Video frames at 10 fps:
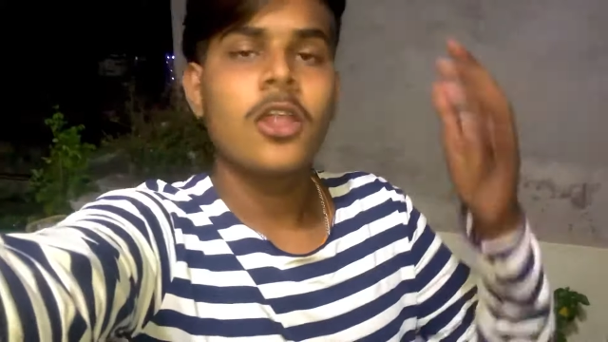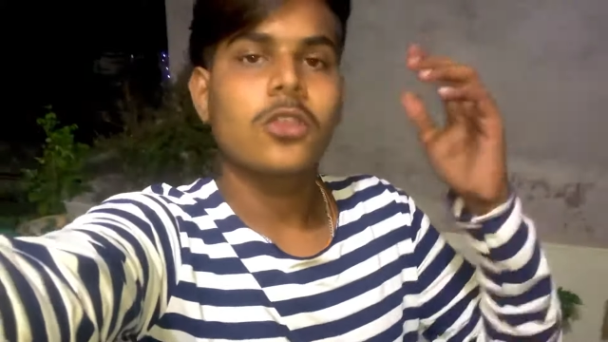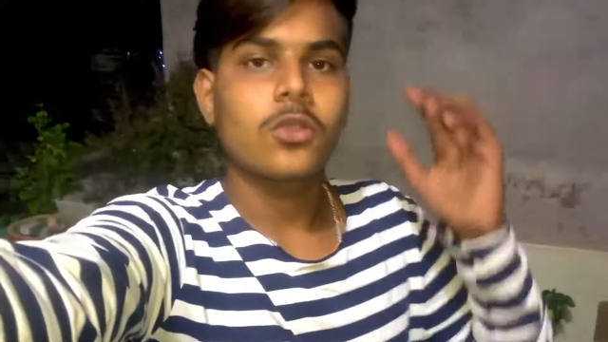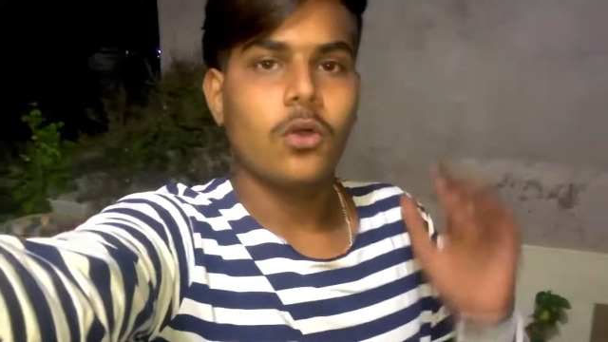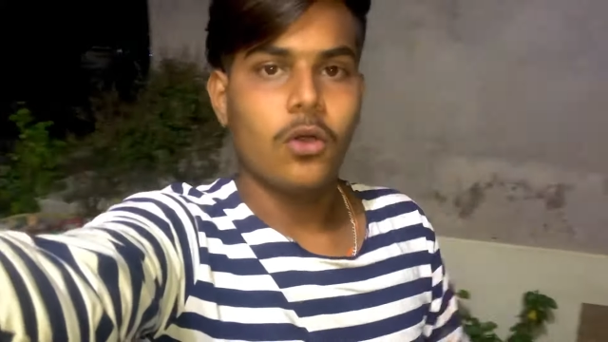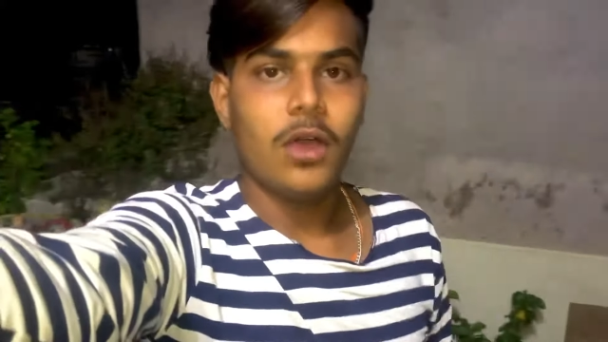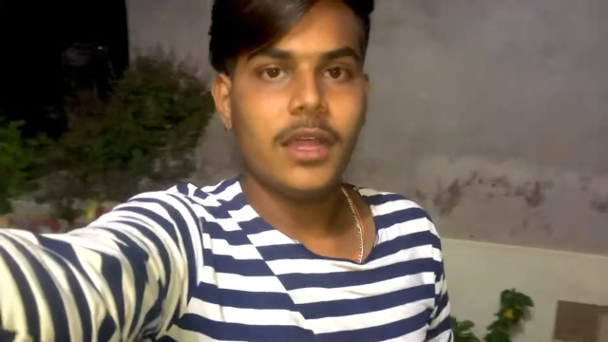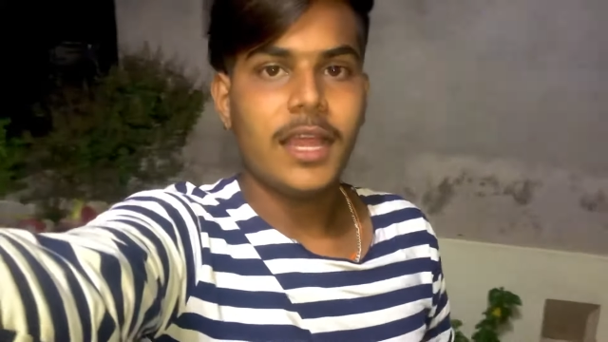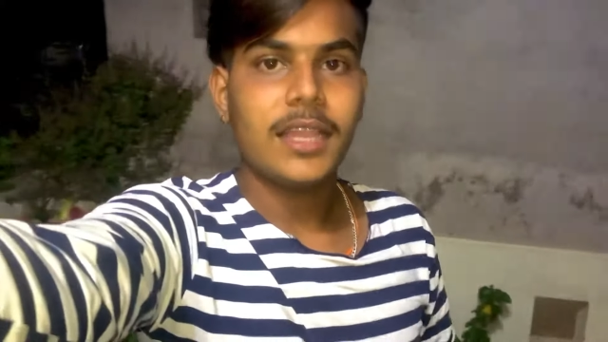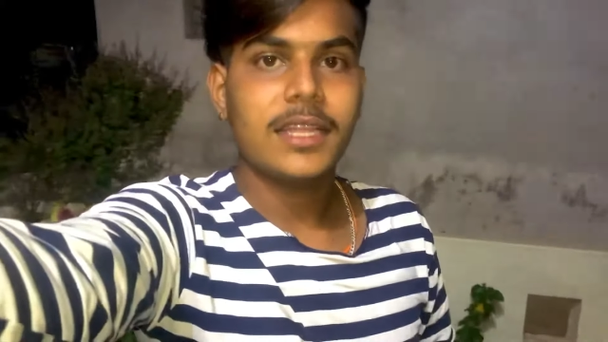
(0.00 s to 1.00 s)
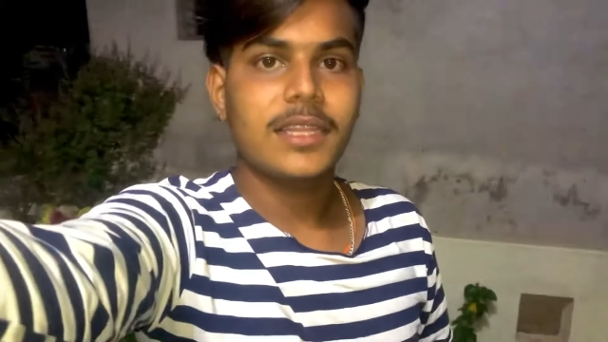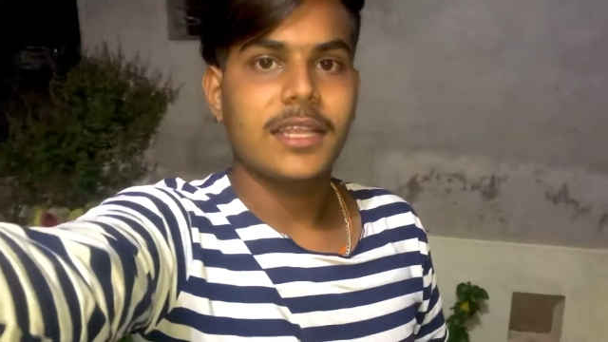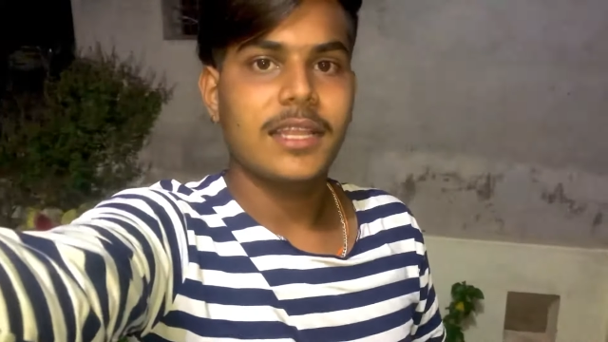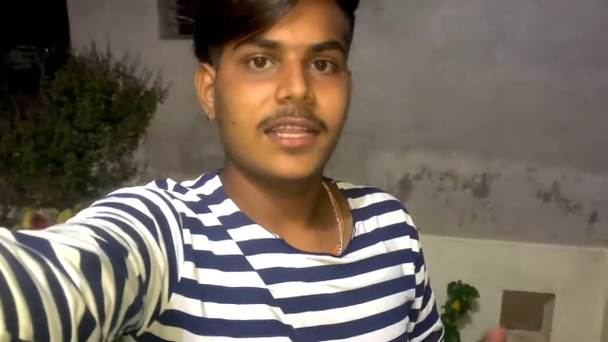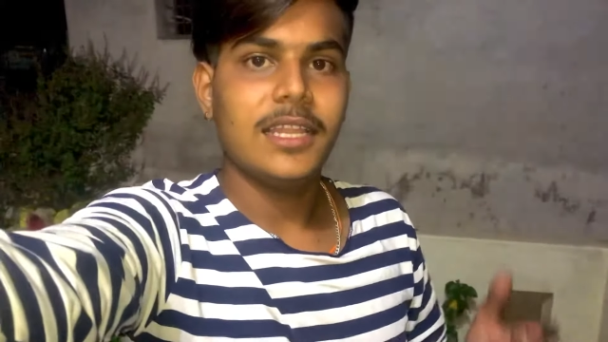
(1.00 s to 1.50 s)
तो यहाँ तक
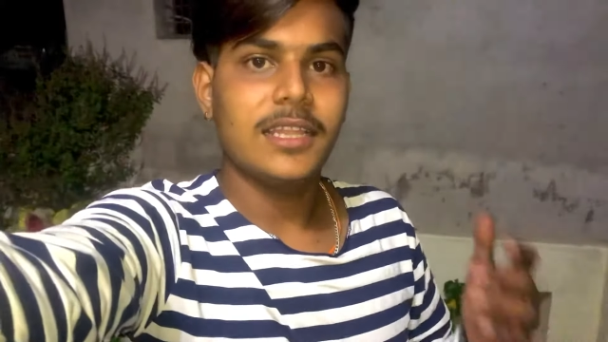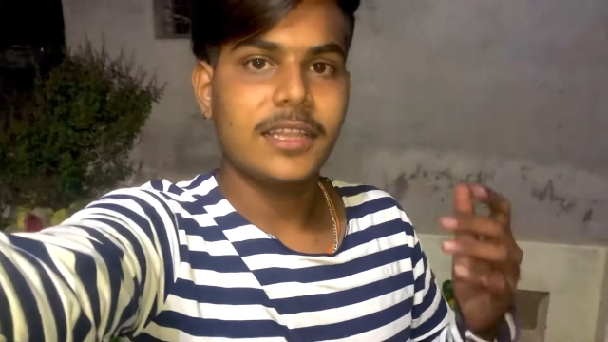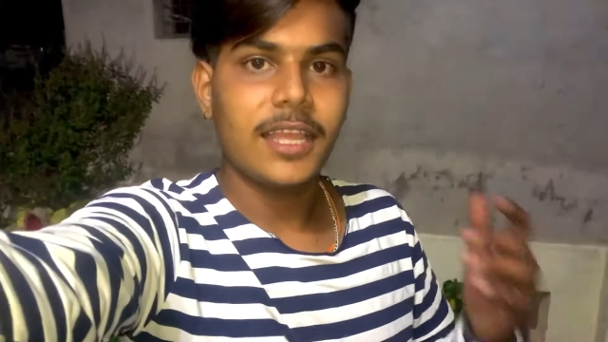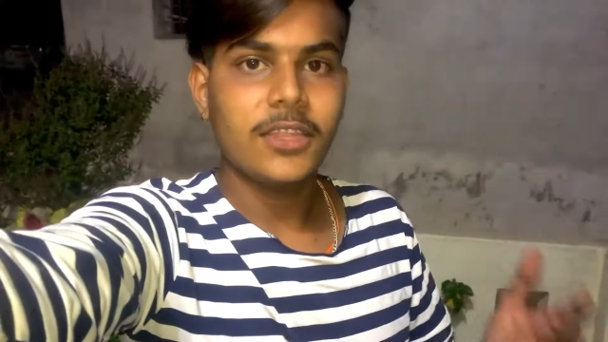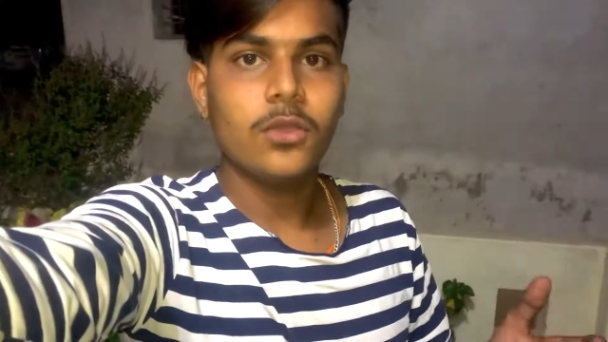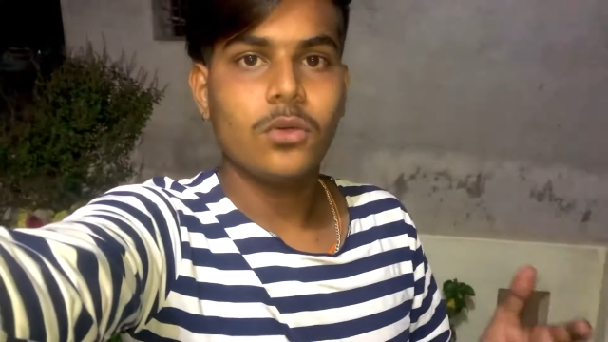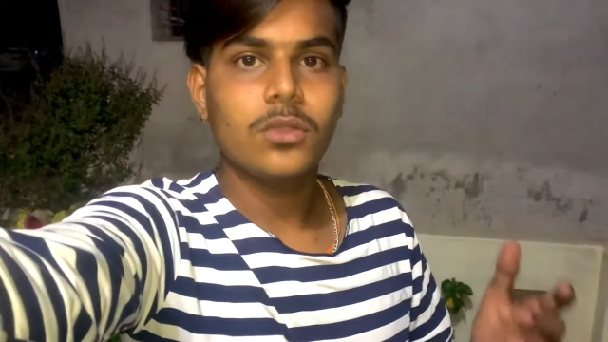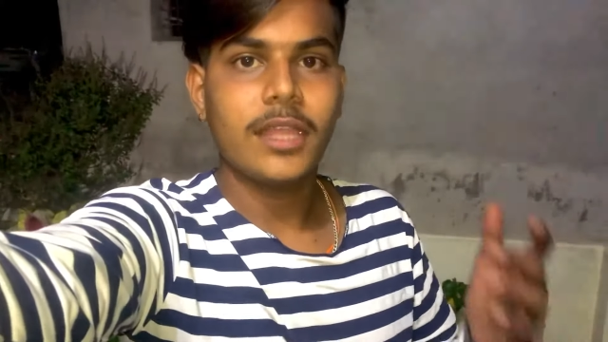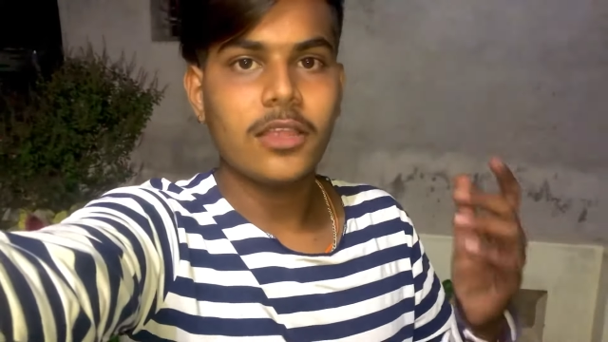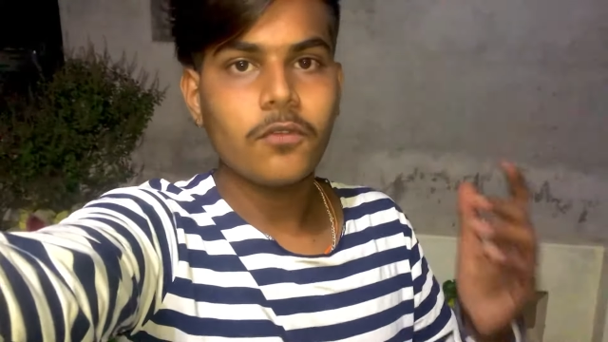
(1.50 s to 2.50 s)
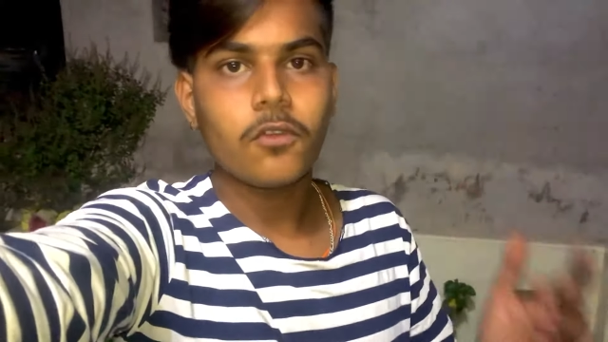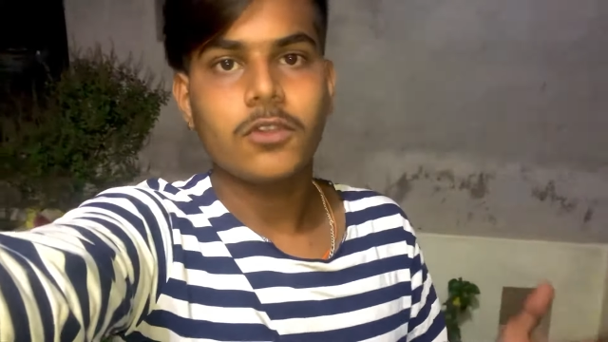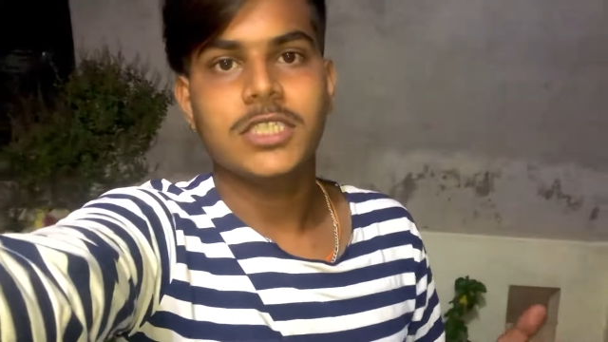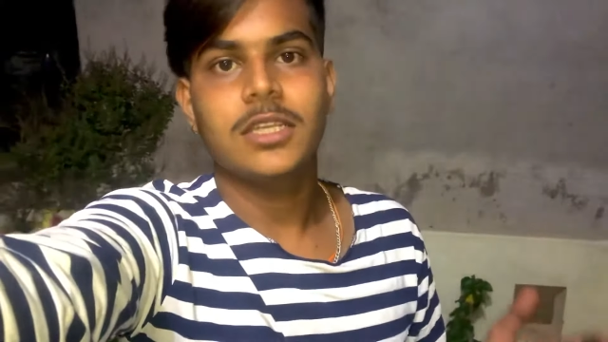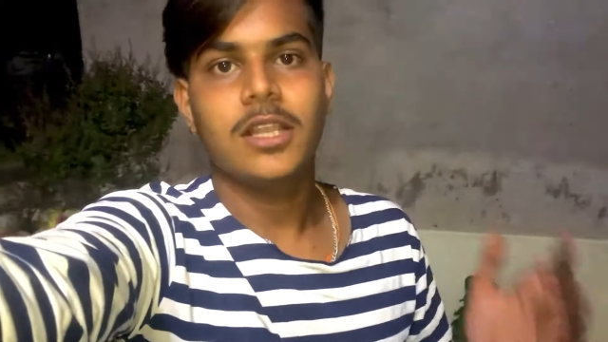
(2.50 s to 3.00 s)
देखने के लिए थैंक यू थैंक यू फॉर
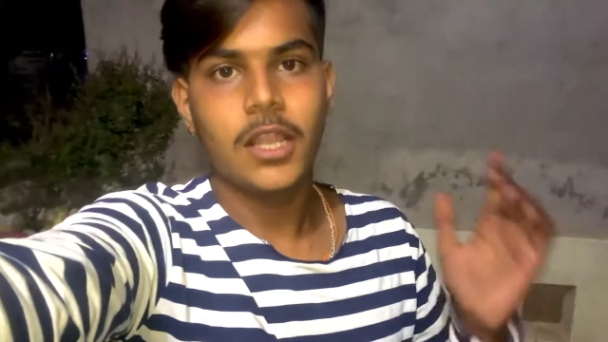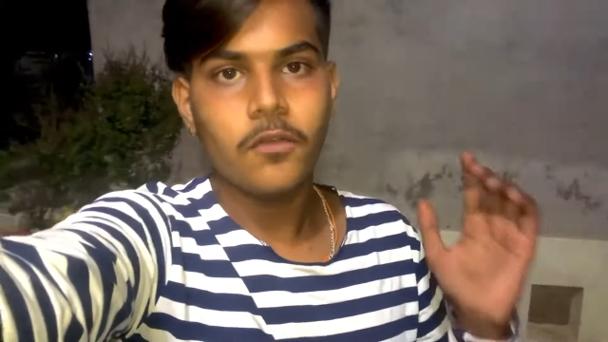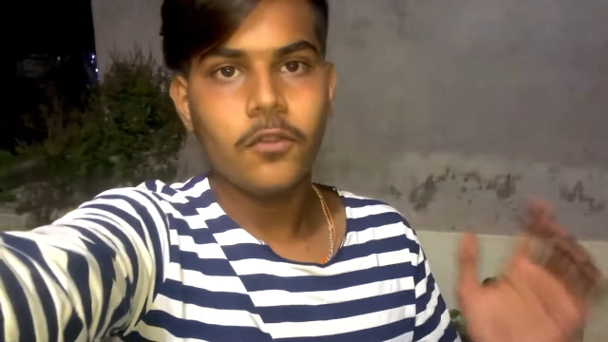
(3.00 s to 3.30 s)
वॉचिंग लव यू